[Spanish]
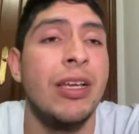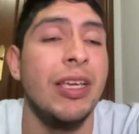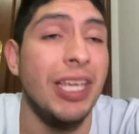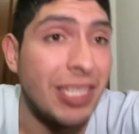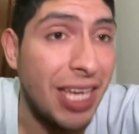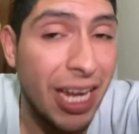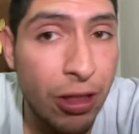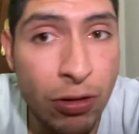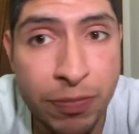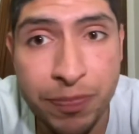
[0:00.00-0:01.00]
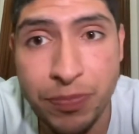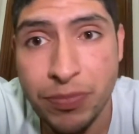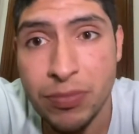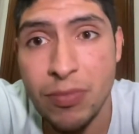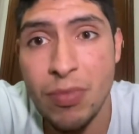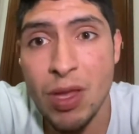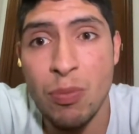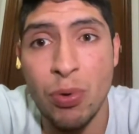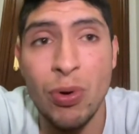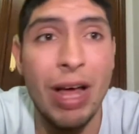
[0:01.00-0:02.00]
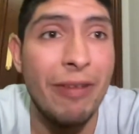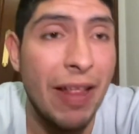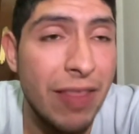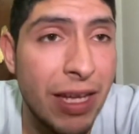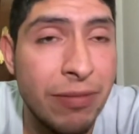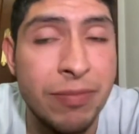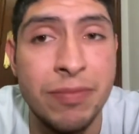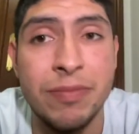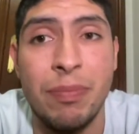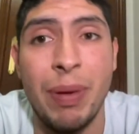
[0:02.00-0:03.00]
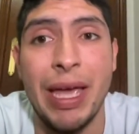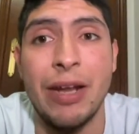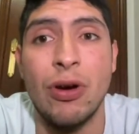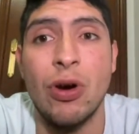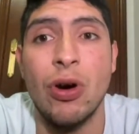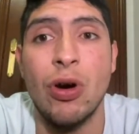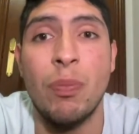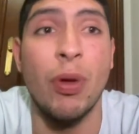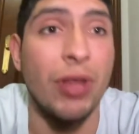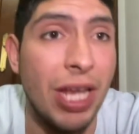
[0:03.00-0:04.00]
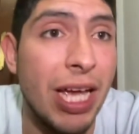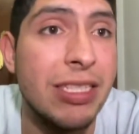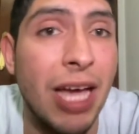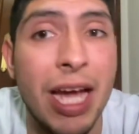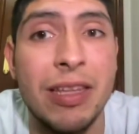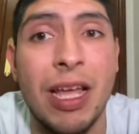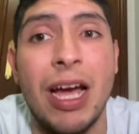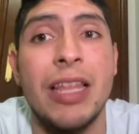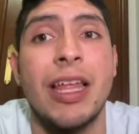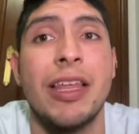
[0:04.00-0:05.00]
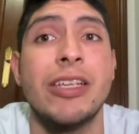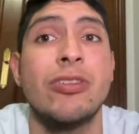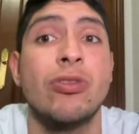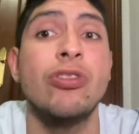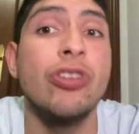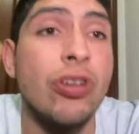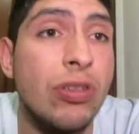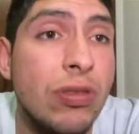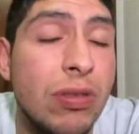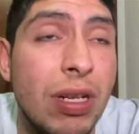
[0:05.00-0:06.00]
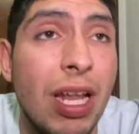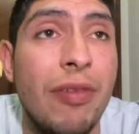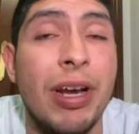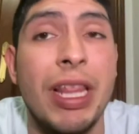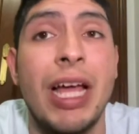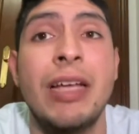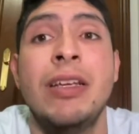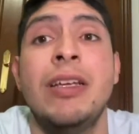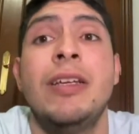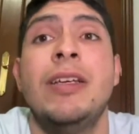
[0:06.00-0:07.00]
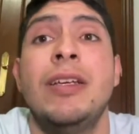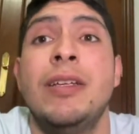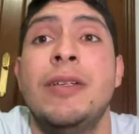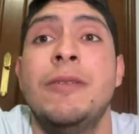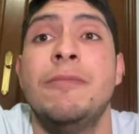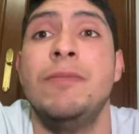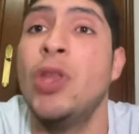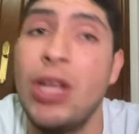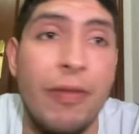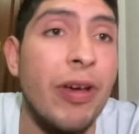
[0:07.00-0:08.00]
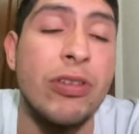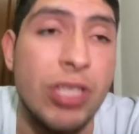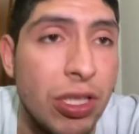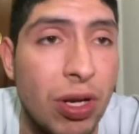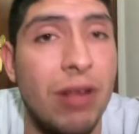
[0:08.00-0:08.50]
izquierdo, por una banda, pero podría sacar tajada de esto. Yo, la verdad, no le veo sitio en el